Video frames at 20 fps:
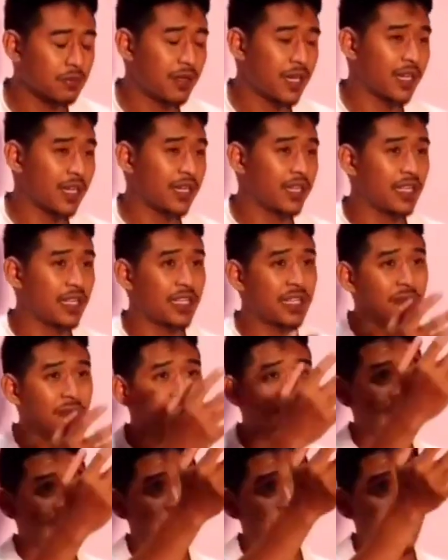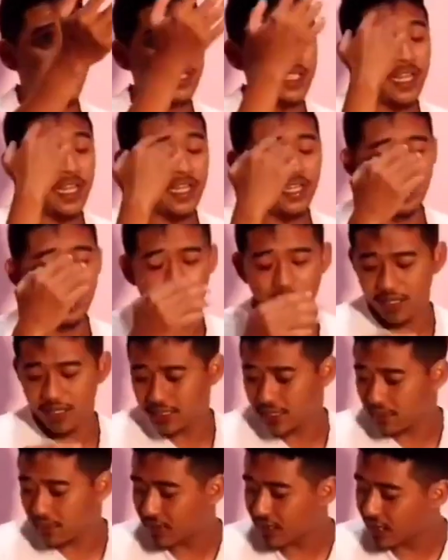Semakin kita menjauhi cahaya dan
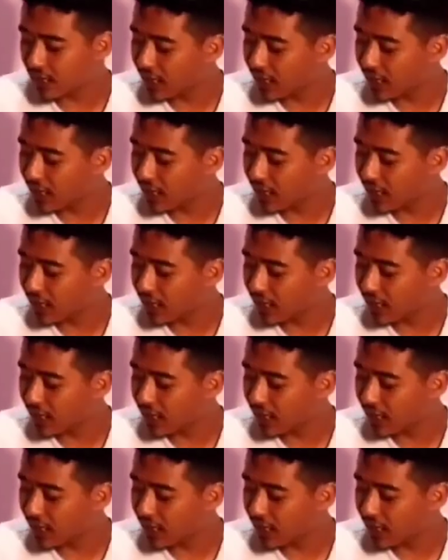mengejar